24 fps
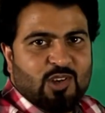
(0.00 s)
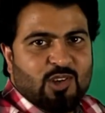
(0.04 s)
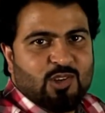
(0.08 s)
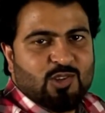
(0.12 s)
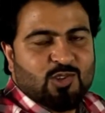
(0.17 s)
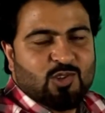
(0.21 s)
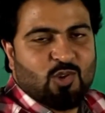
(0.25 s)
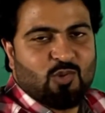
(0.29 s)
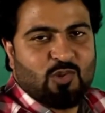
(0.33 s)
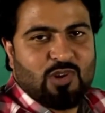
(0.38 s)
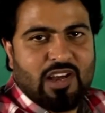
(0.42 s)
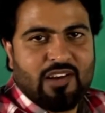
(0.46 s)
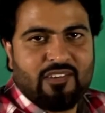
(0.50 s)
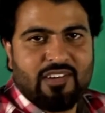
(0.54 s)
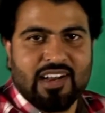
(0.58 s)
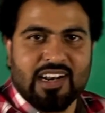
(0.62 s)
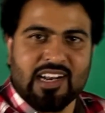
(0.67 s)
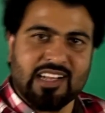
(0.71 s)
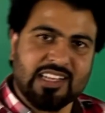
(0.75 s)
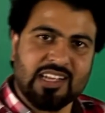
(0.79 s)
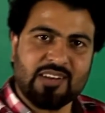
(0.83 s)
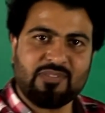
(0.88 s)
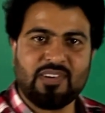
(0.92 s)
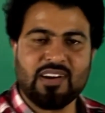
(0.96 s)
So we have
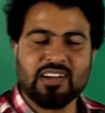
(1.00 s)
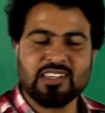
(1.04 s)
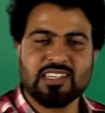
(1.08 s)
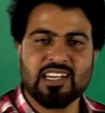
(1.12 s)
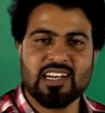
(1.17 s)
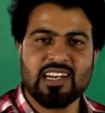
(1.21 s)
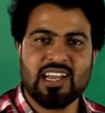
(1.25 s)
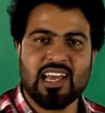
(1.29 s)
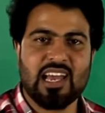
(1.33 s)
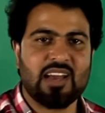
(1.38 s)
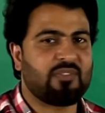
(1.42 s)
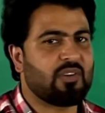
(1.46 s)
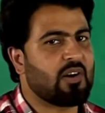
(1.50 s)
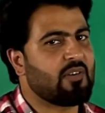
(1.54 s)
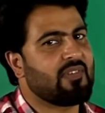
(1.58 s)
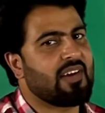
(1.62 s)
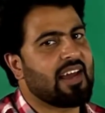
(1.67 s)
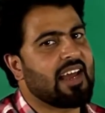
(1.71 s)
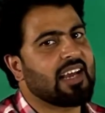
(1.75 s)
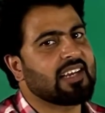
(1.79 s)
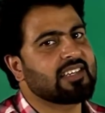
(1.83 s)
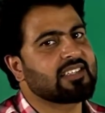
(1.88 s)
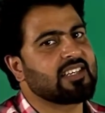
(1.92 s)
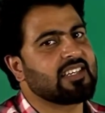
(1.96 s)
another function f of
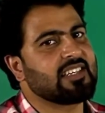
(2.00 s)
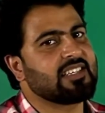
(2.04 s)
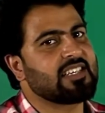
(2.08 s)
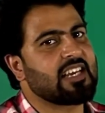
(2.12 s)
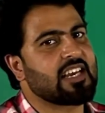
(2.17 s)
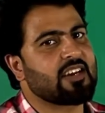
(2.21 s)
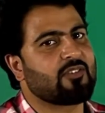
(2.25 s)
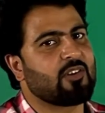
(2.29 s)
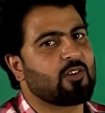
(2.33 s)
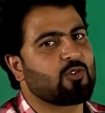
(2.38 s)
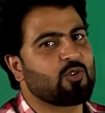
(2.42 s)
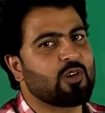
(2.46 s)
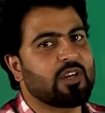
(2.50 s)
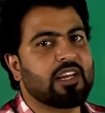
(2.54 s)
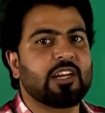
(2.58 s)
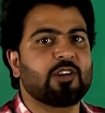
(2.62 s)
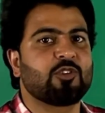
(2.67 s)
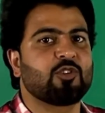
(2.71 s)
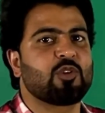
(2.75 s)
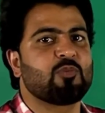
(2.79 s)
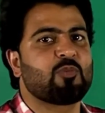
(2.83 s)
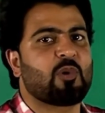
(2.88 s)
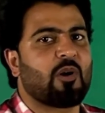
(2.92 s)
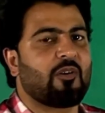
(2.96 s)
x is equal to e to
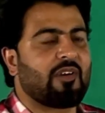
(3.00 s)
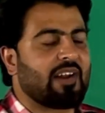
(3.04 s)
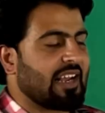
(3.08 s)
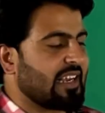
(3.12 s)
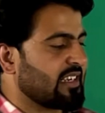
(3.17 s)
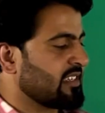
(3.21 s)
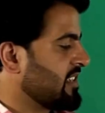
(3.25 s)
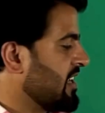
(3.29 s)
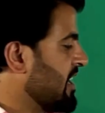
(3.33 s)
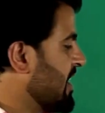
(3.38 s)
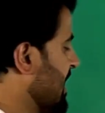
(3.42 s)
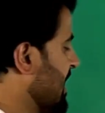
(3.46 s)
the power x.